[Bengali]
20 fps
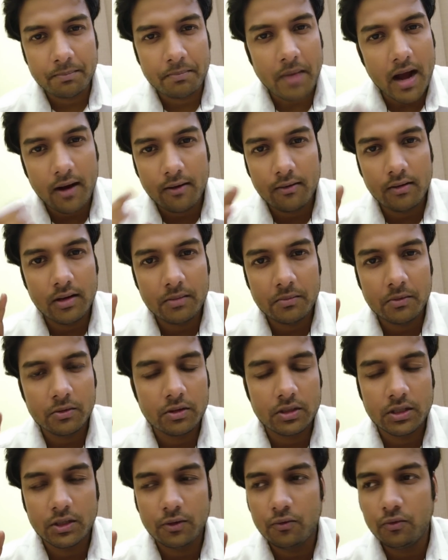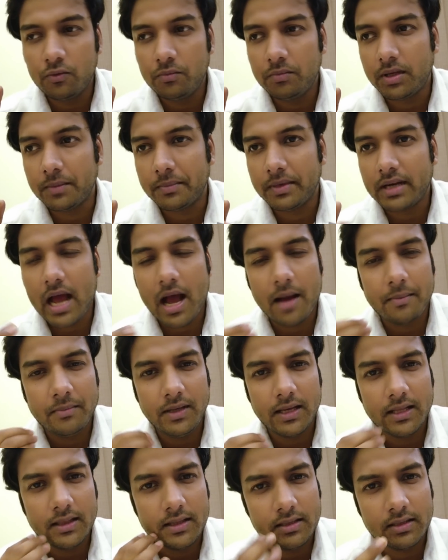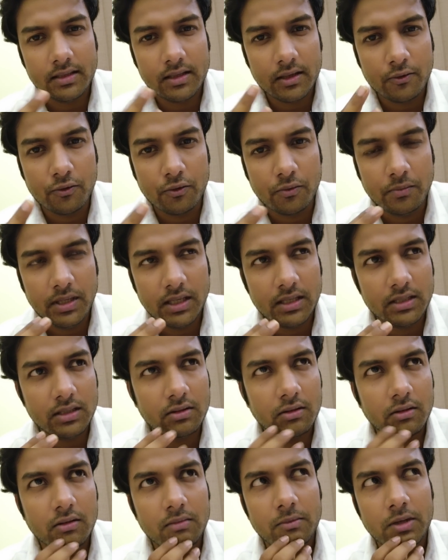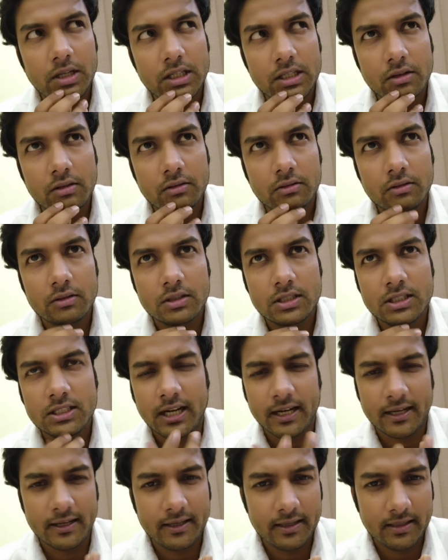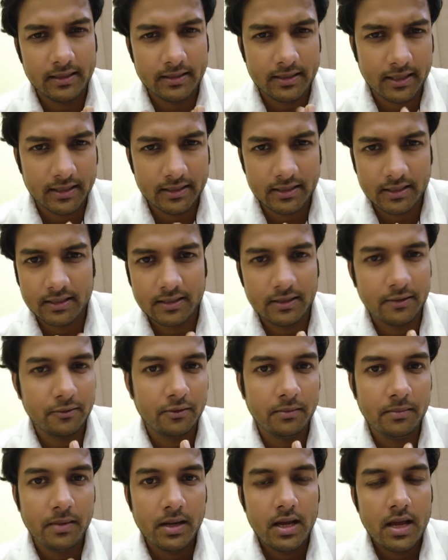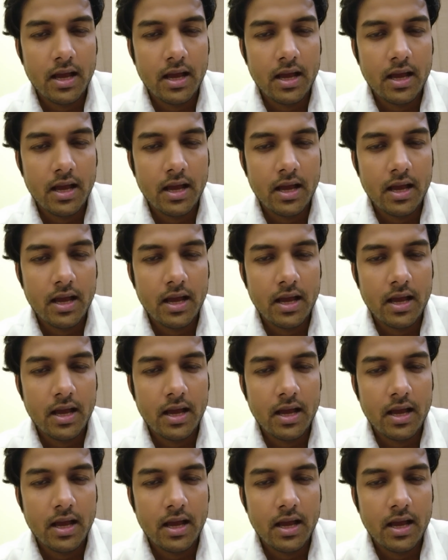পাগলের মতো সে ঘুমটা মানে আমি আর তিসিতে ঘুমিয়েছি তখন মাঝে হয়তো চারটে সাড়ে চারটে এরকম